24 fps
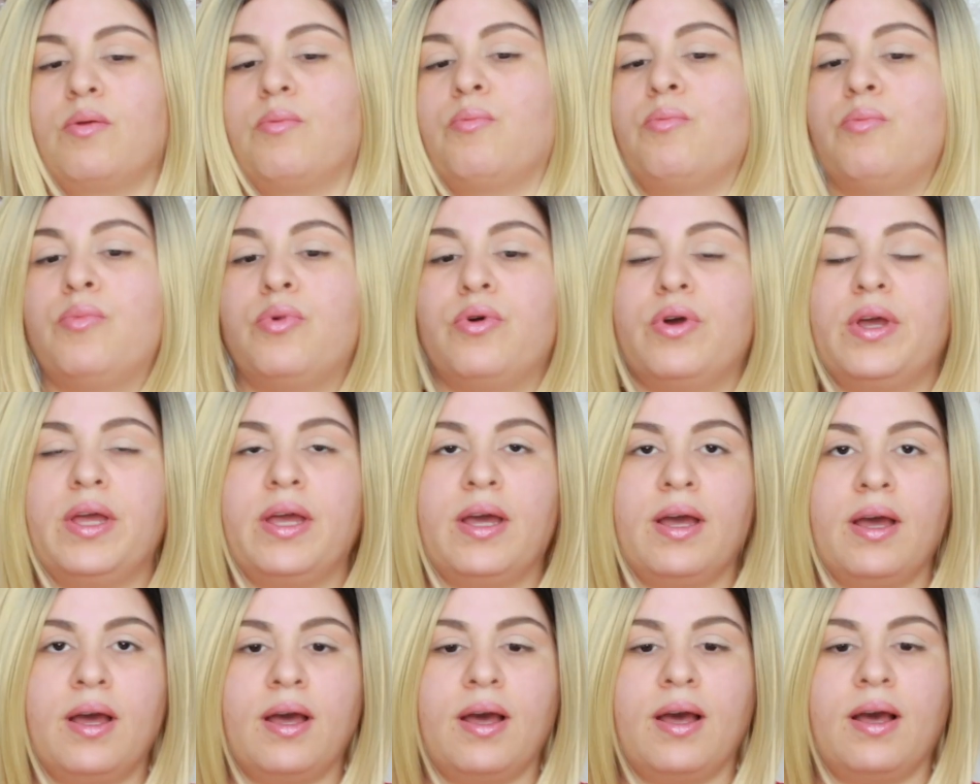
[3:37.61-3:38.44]
voy
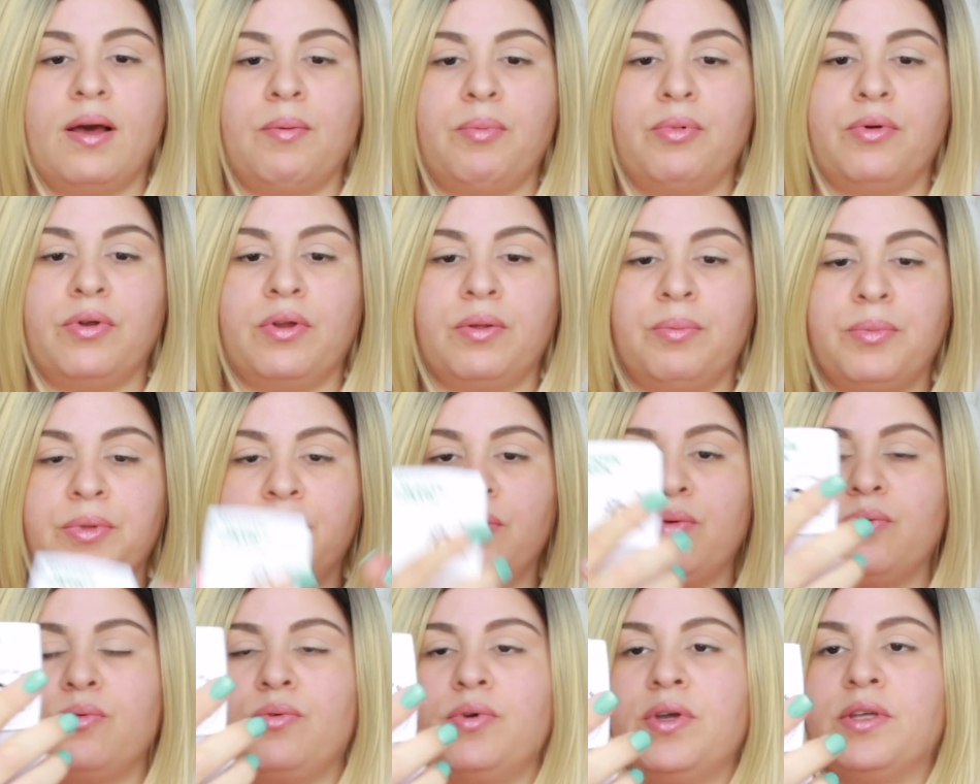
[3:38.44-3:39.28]
a,
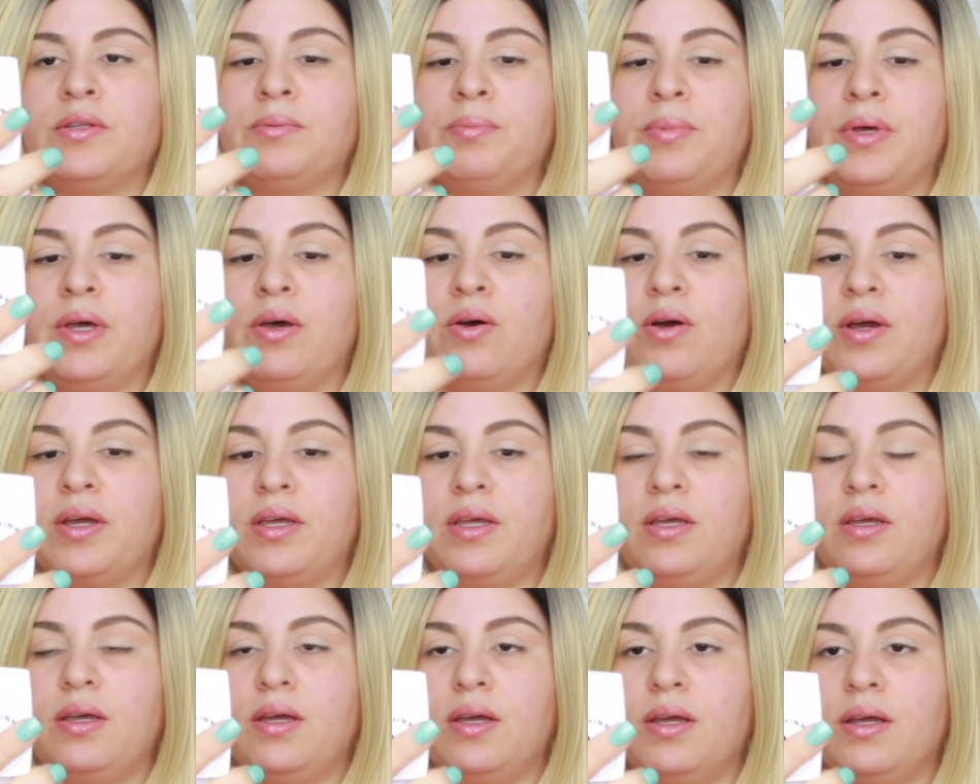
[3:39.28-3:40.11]
ponerme un espejo
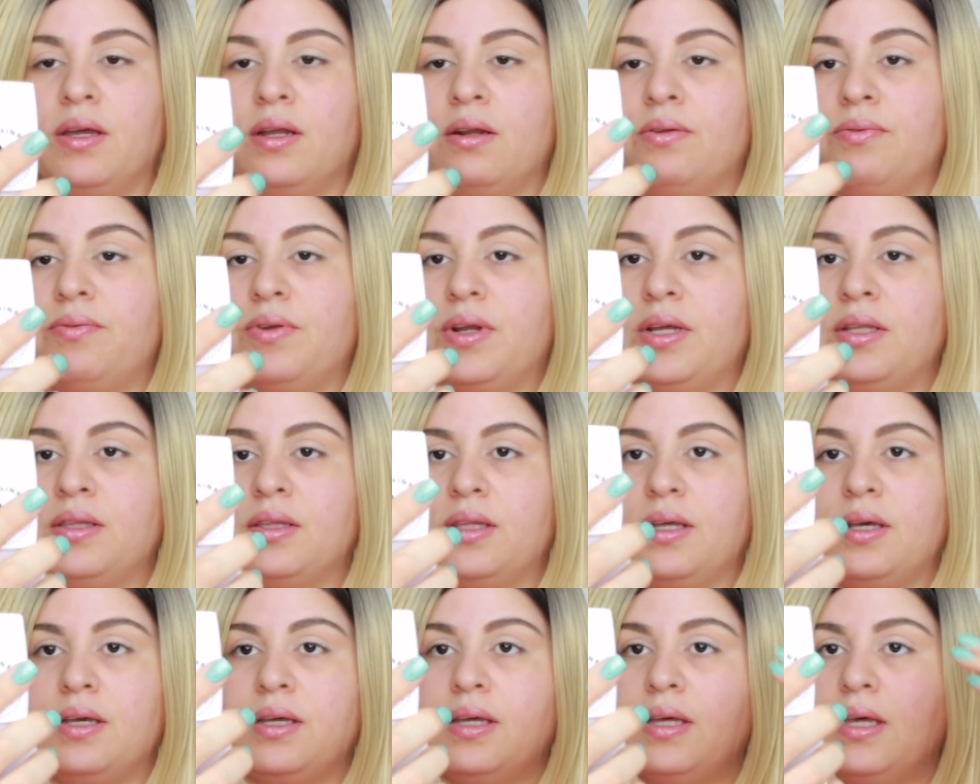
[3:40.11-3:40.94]
aquí en el
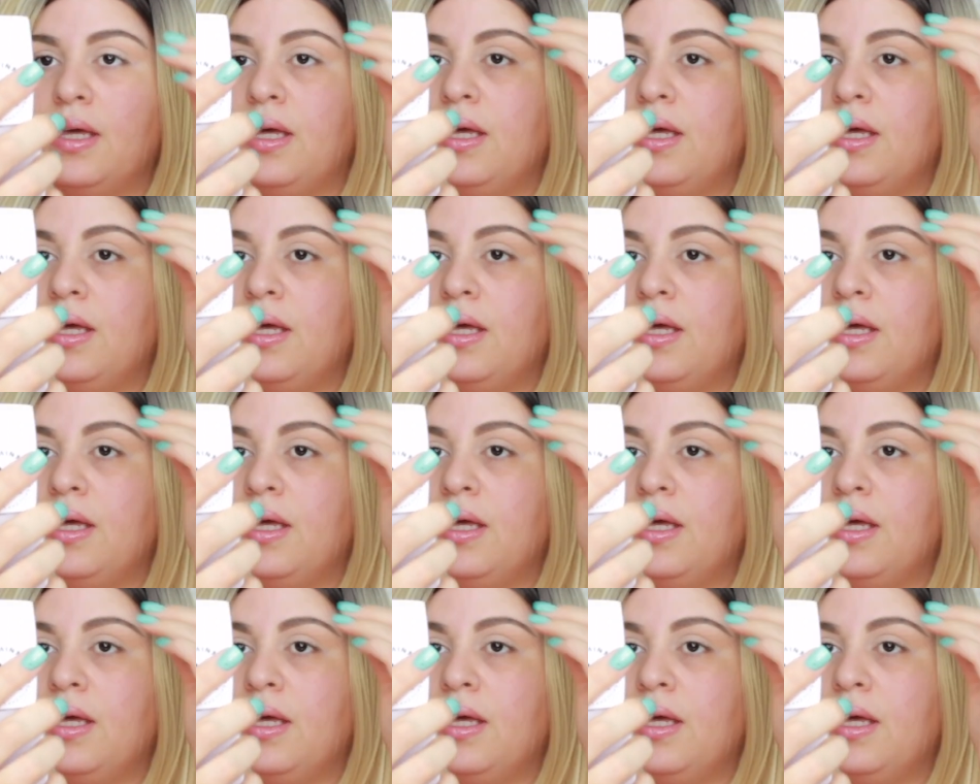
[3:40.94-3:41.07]
frente